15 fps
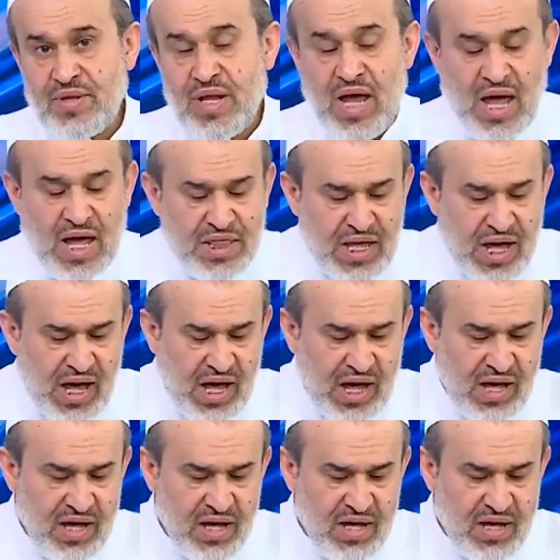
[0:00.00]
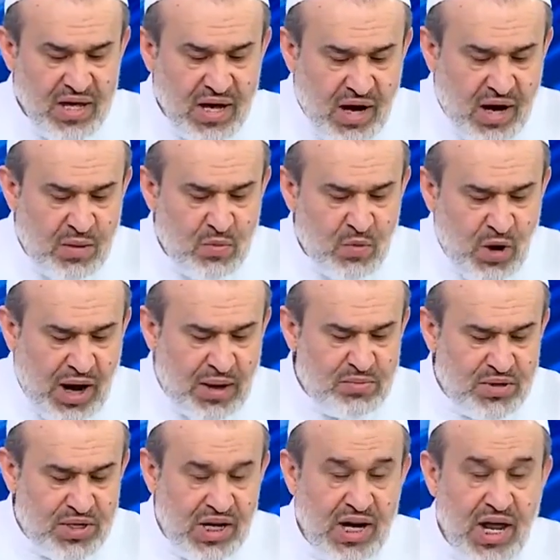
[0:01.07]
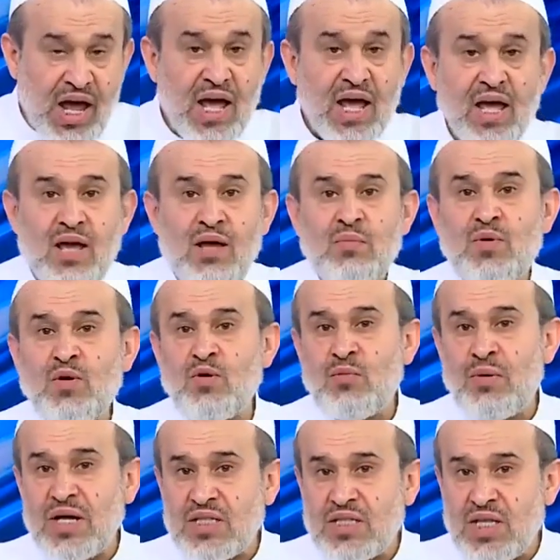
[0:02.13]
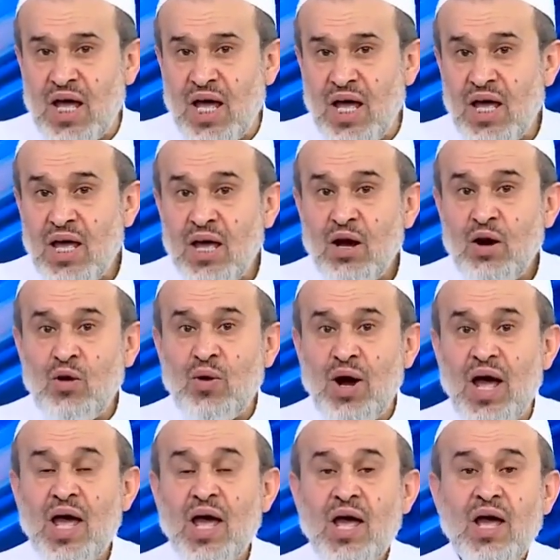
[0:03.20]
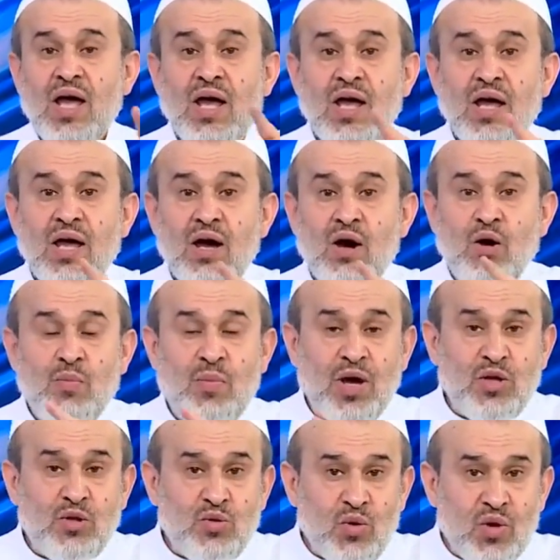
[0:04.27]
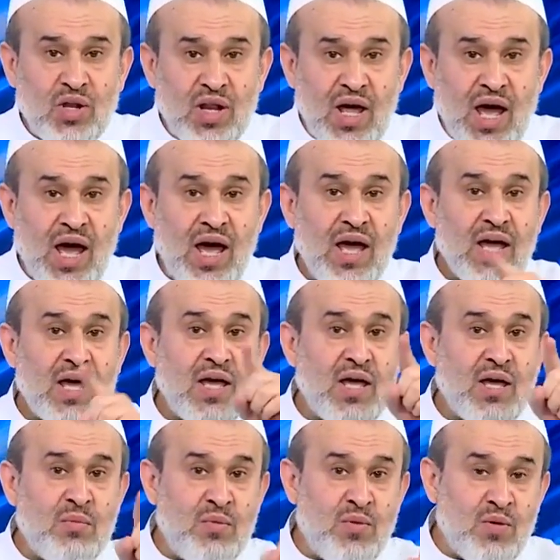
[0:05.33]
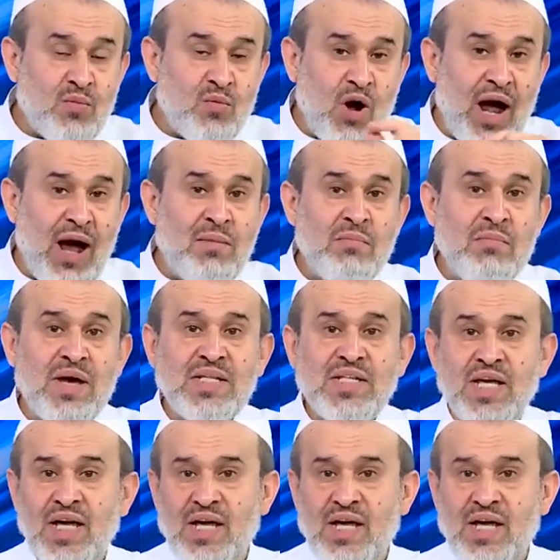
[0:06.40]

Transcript: هذا أبو عبد الله ابن بطة هو عبيد الله ابن محمد